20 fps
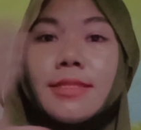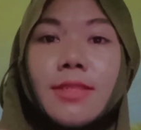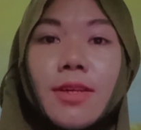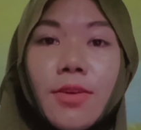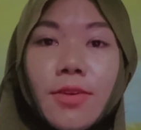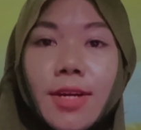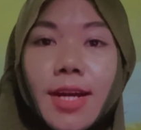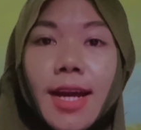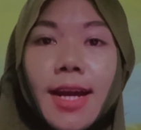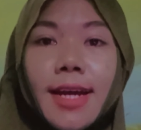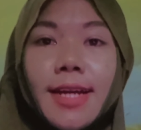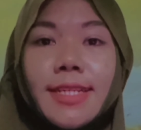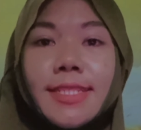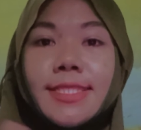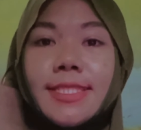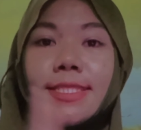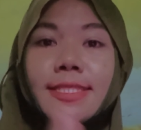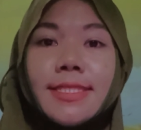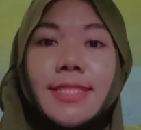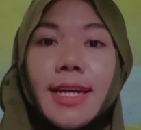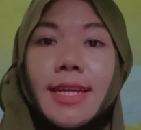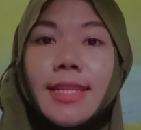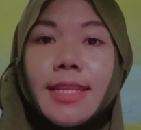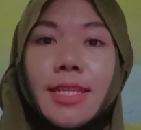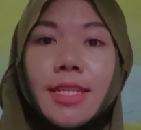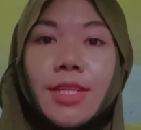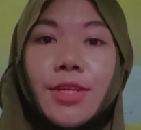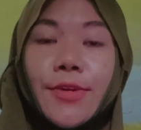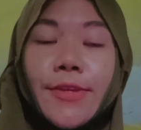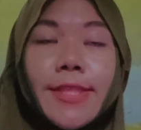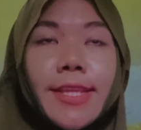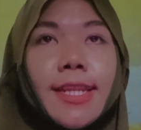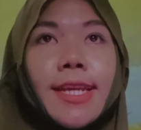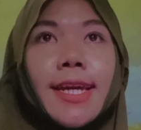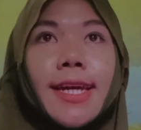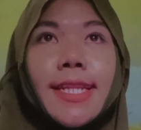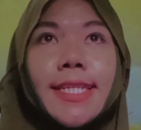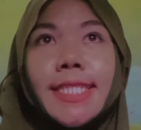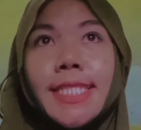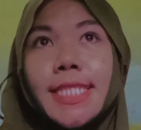So guys, jadi di konten
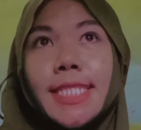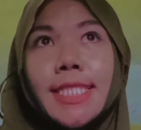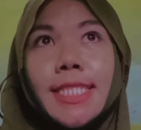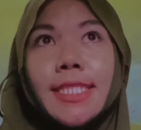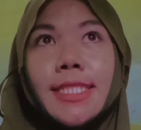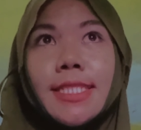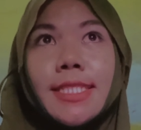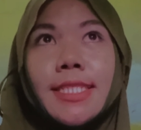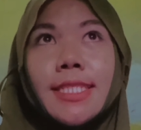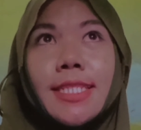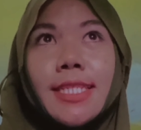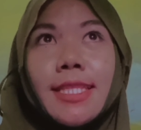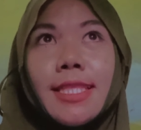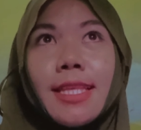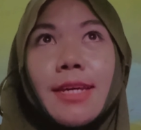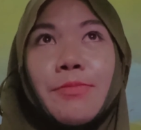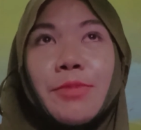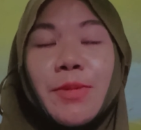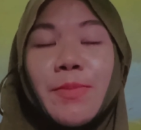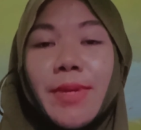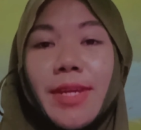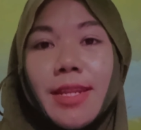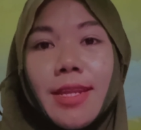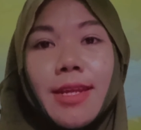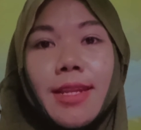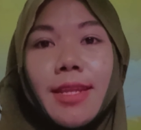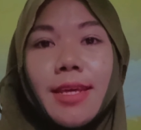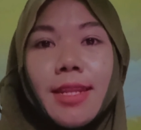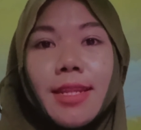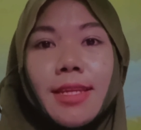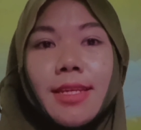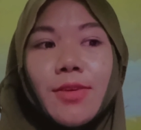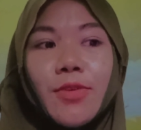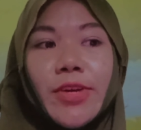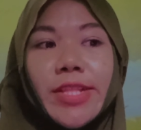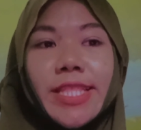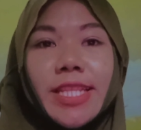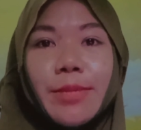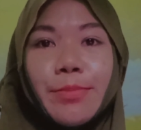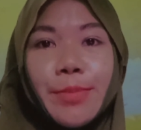kali ini kita berbeda dari
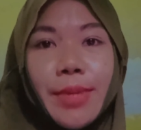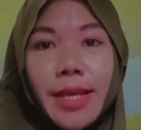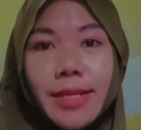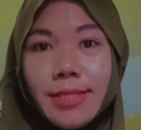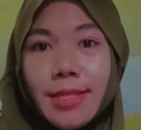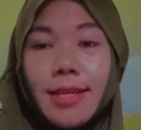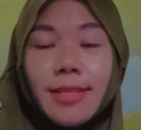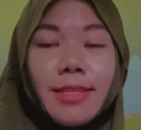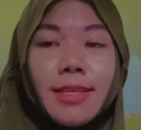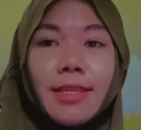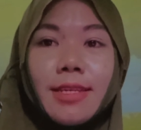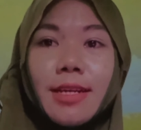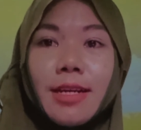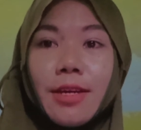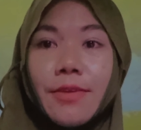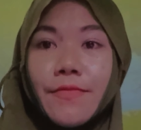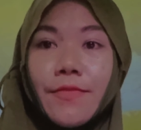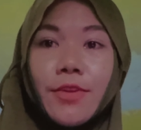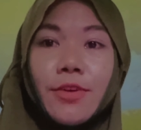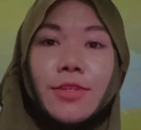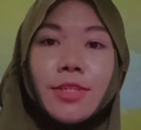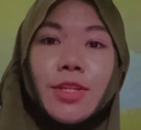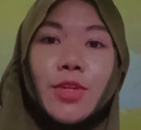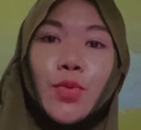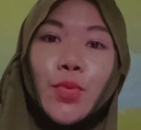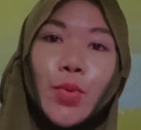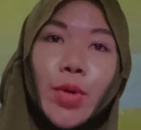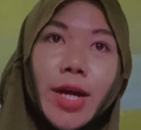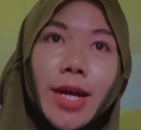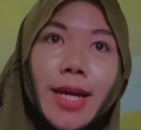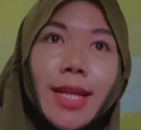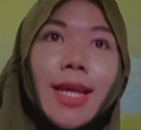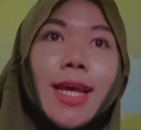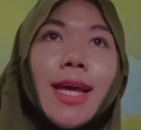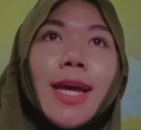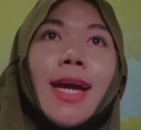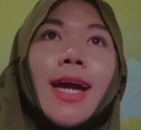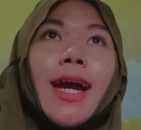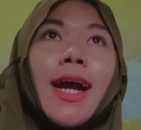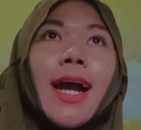konten biasanya yang ngevlog di luar.
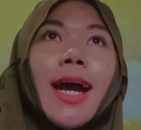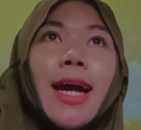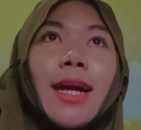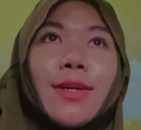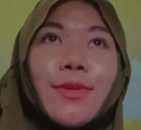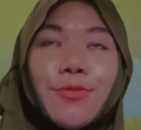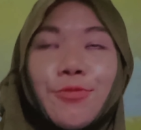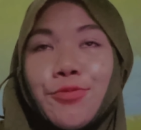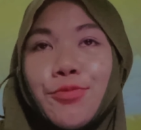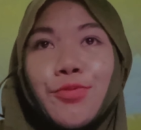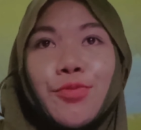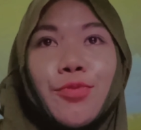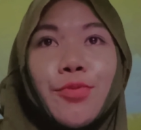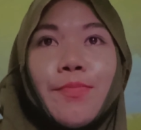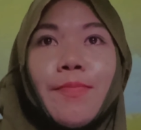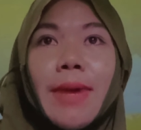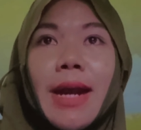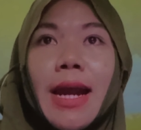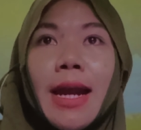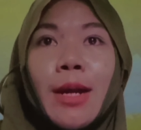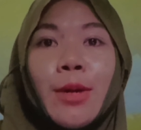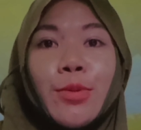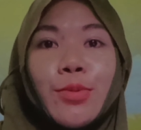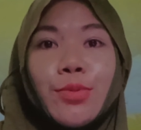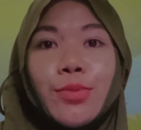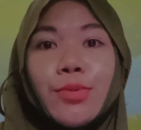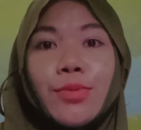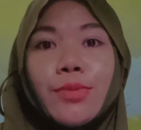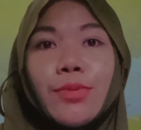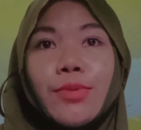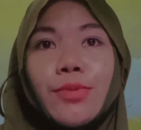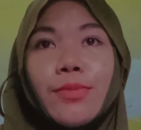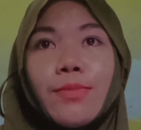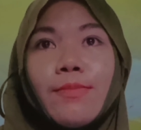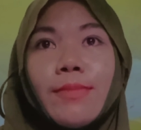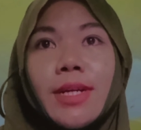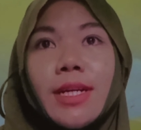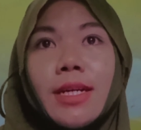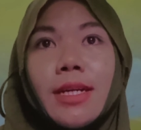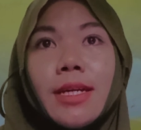Aku mau
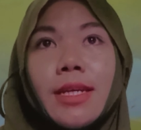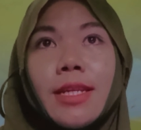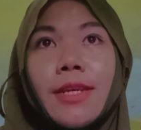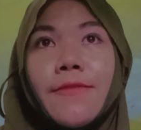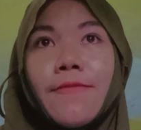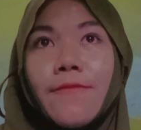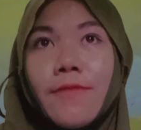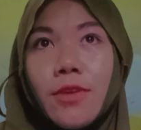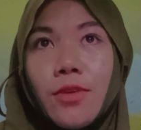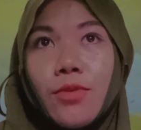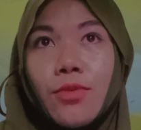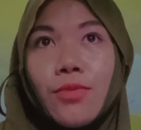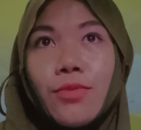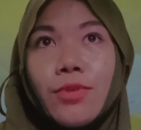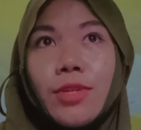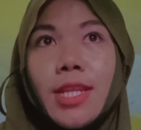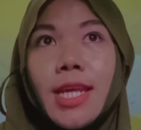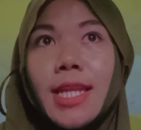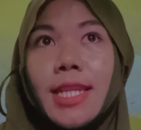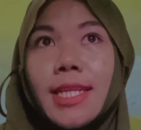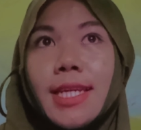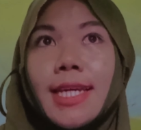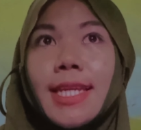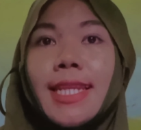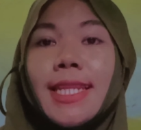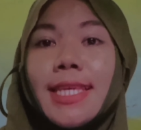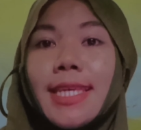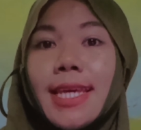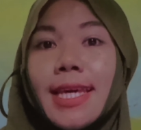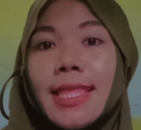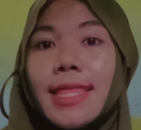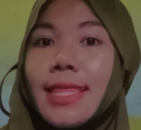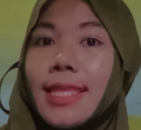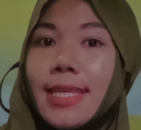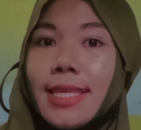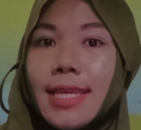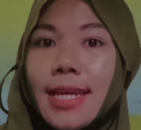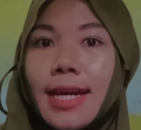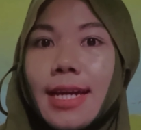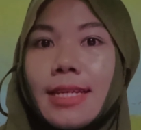mereview dan
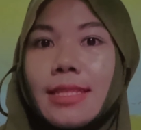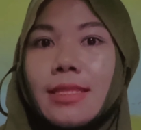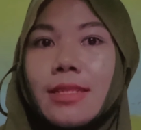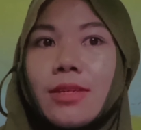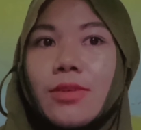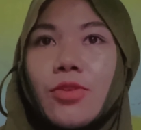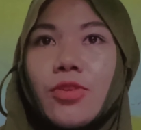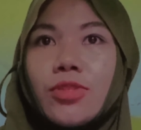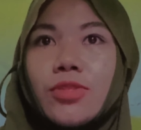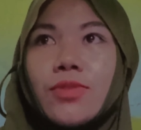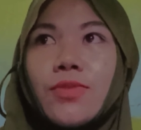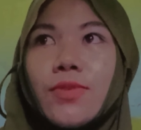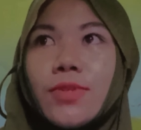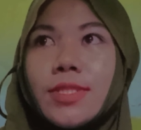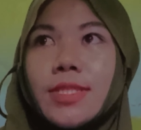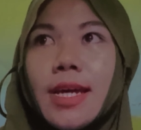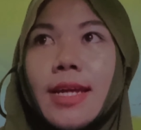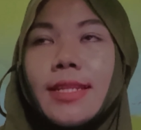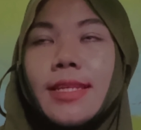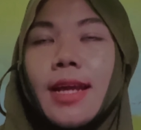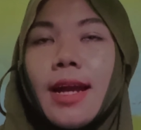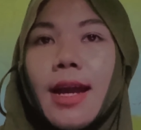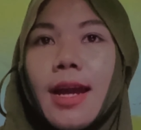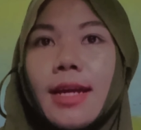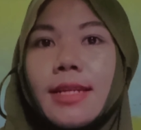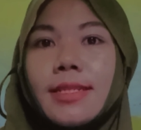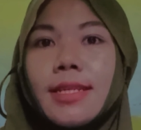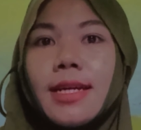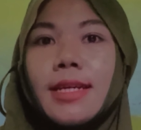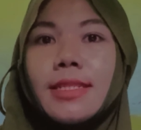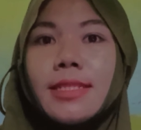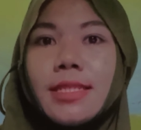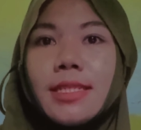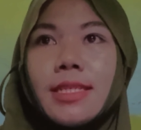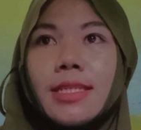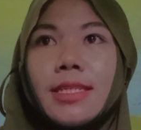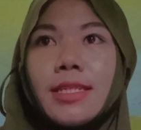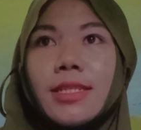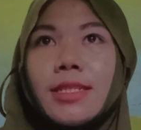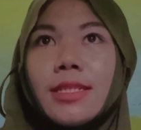ngeliat-liat kos-kosan yang ada
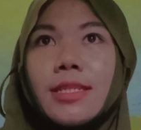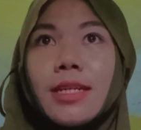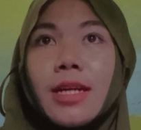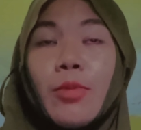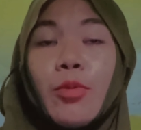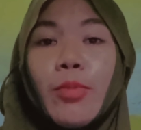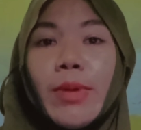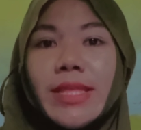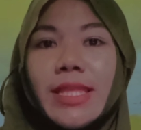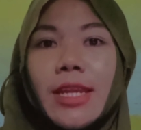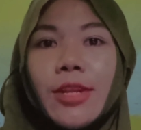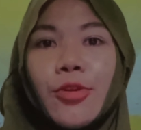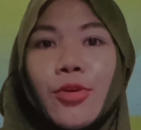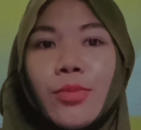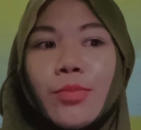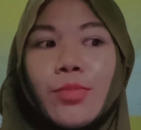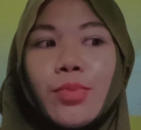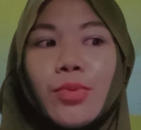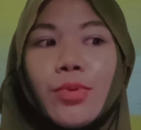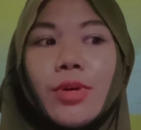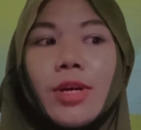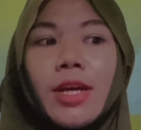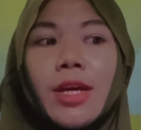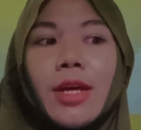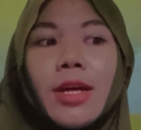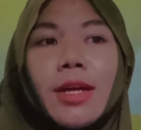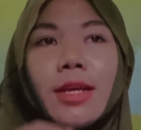di Kabupaten Dompu.